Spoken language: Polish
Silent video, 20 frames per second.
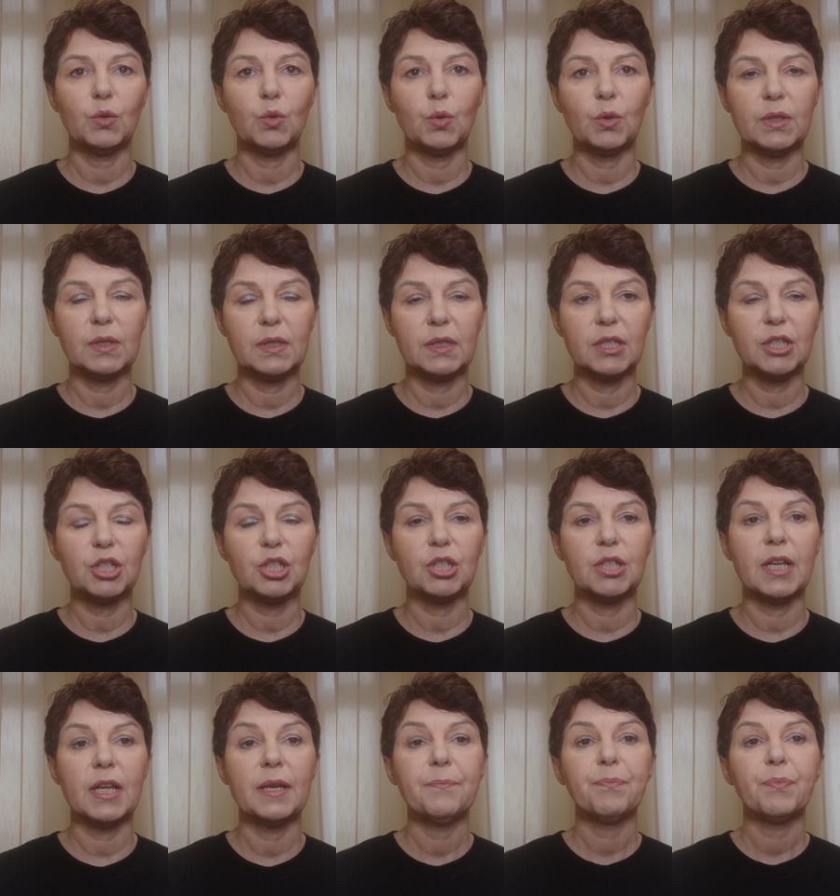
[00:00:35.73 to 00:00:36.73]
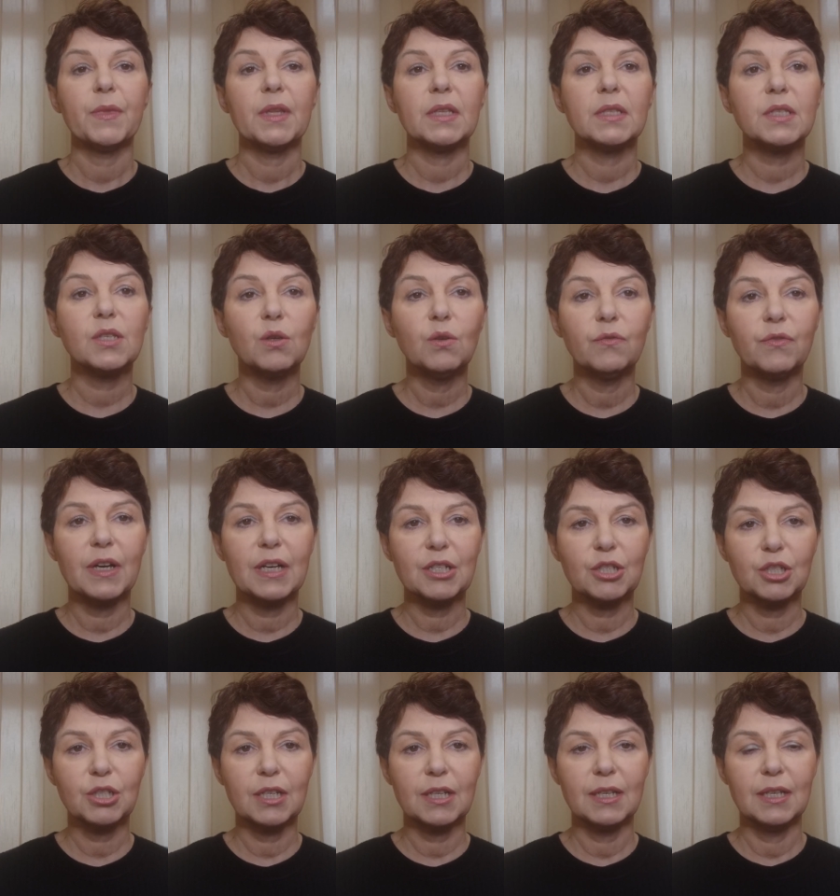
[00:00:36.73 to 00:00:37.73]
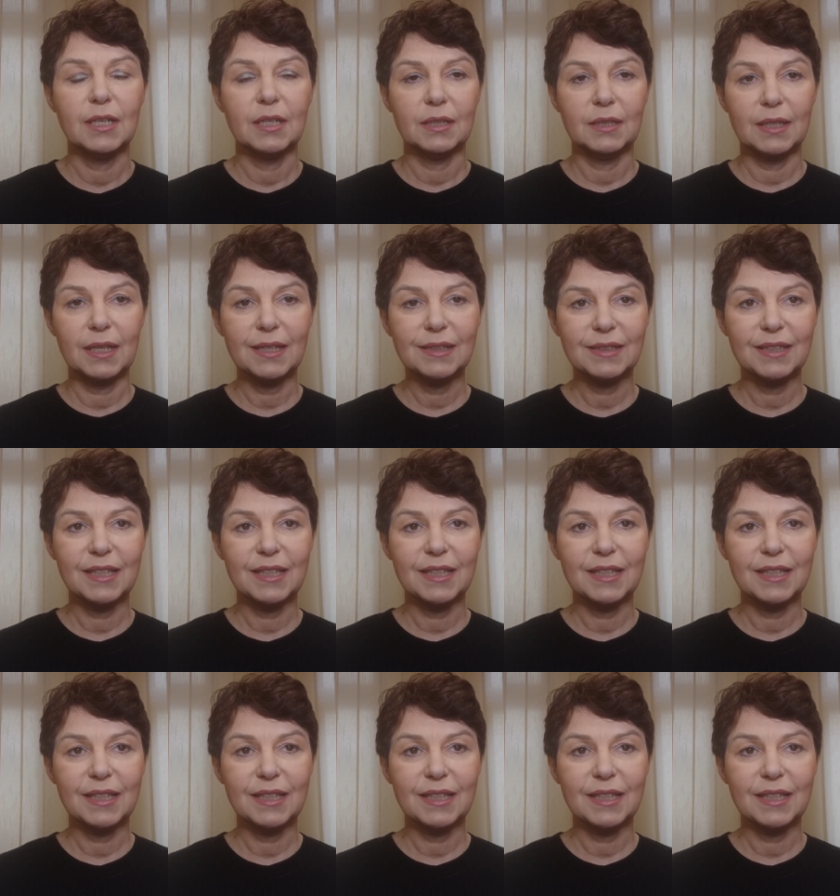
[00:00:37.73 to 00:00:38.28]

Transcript: turystyczne, co ważne na